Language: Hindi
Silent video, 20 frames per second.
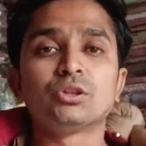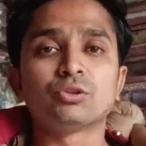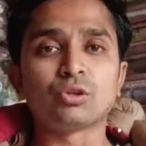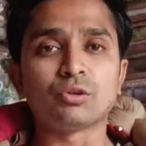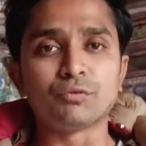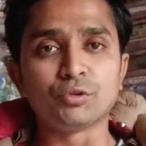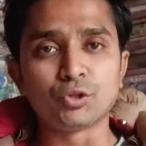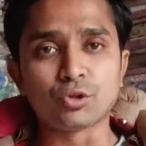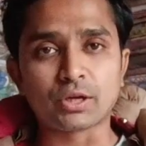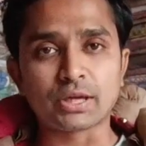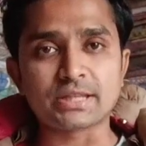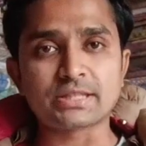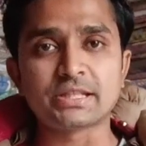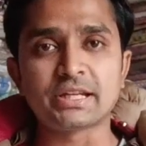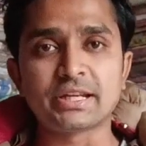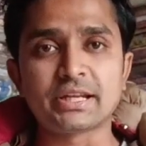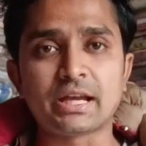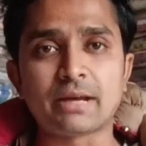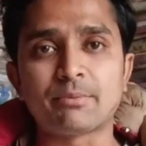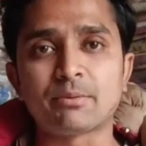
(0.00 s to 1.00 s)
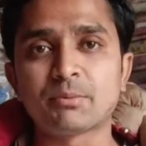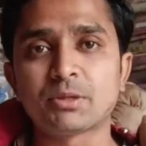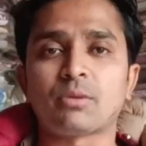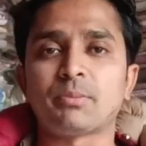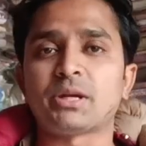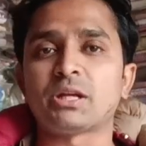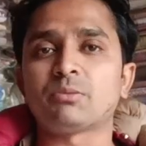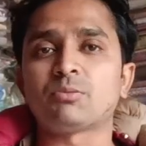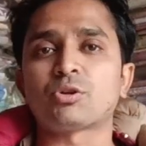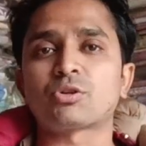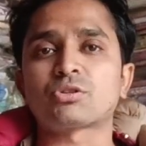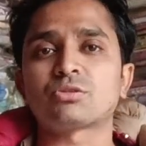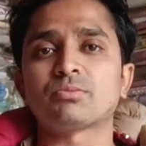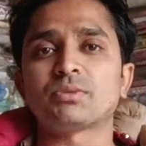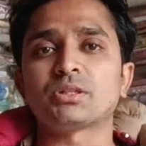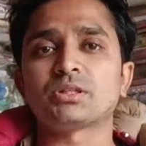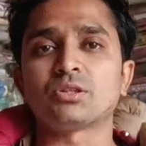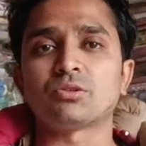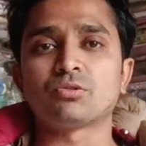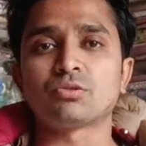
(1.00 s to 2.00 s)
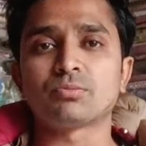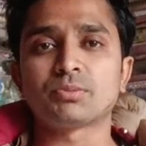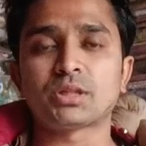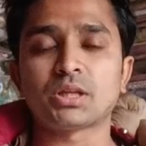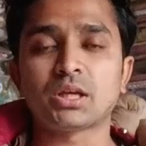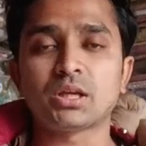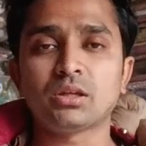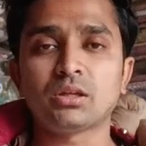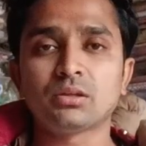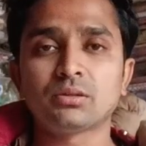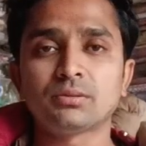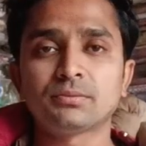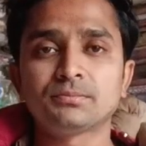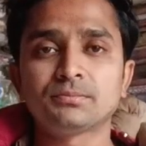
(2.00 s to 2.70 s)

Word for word: तो ये वीडियो कैसी लगी आप हमें कमेंट बॉक्स में ज़रूर बताएं